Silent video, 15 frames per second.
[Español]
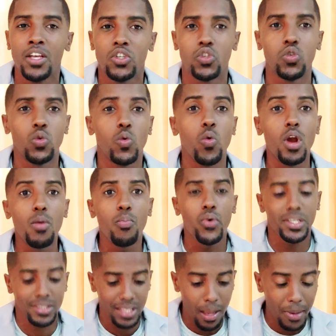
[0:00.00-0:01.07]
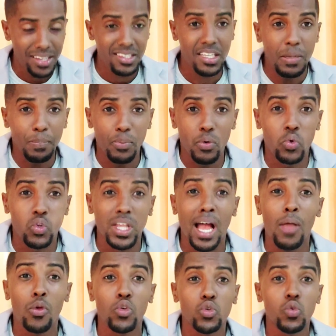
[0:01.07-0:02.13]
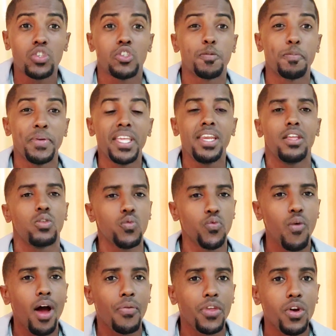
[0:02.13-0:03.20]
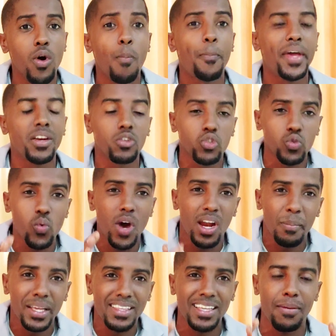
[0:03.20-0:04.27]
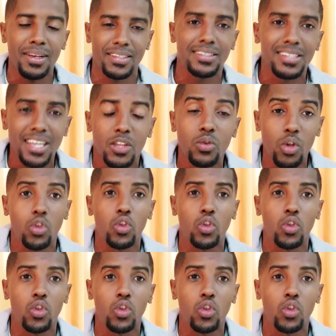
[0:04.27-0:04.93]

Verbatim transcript: su cuerpo estaba sepultado, su espíritu fue a Dios, pero su alma estaba siendo